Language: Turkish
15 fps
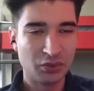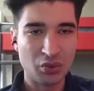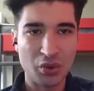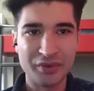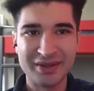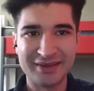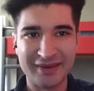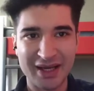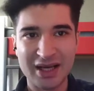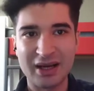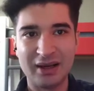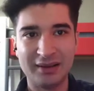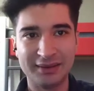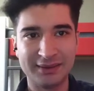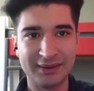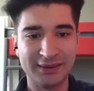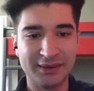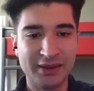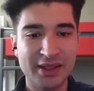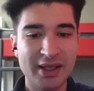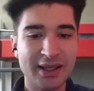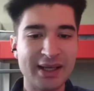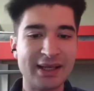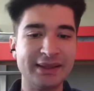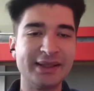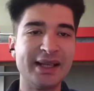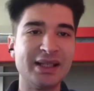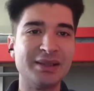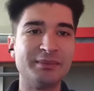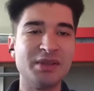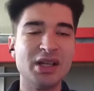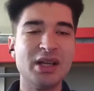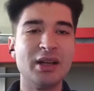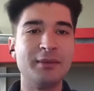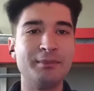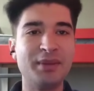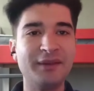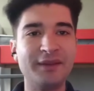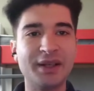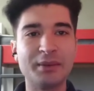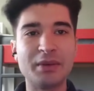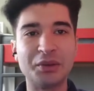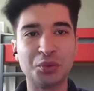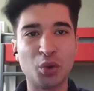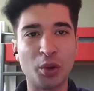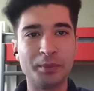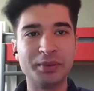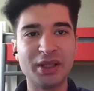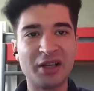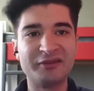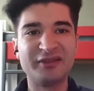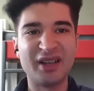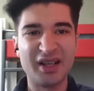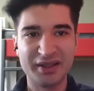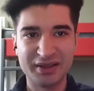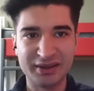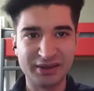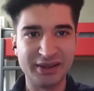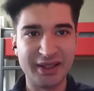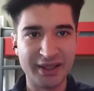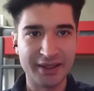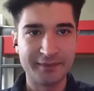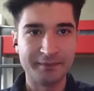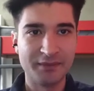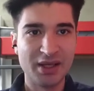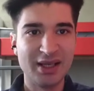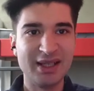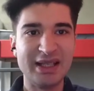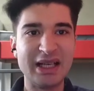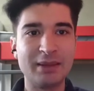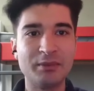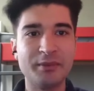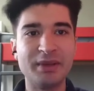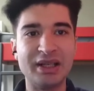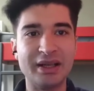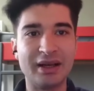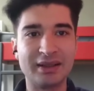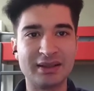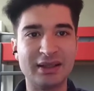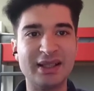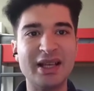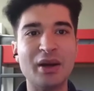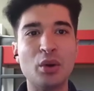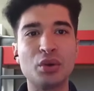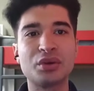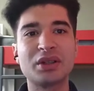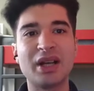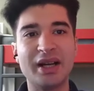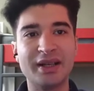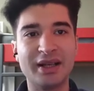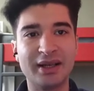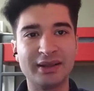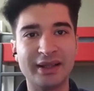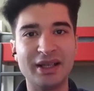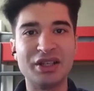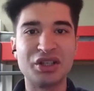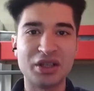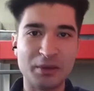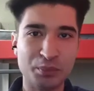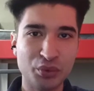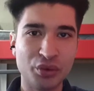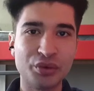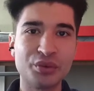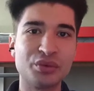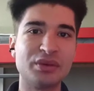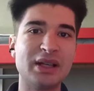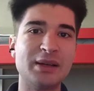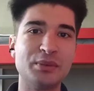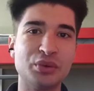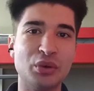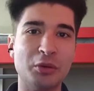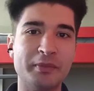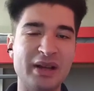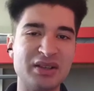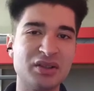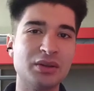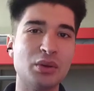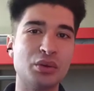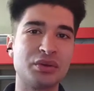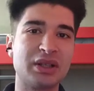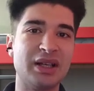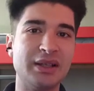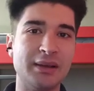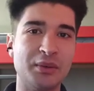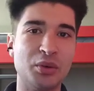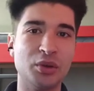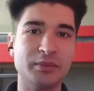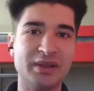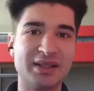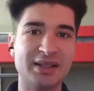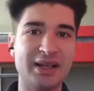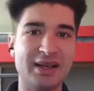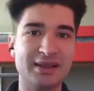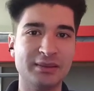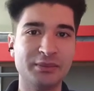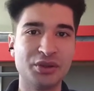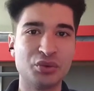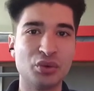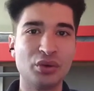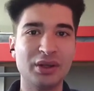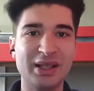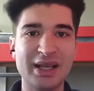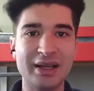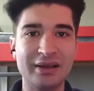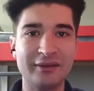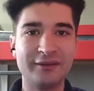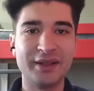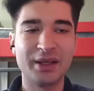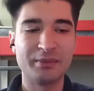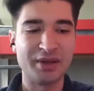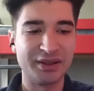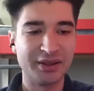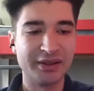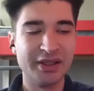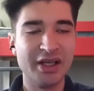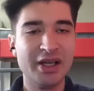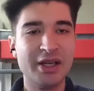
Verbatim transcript: Döviz veya altın. Yani diyelim bir firmanın toplam varlıkları 20 milyarsa niye öz kaynak değil? İşte bu güzel bir soru. Bence de öz kaynak olması lazımdı. Çünkü diyelim firmanın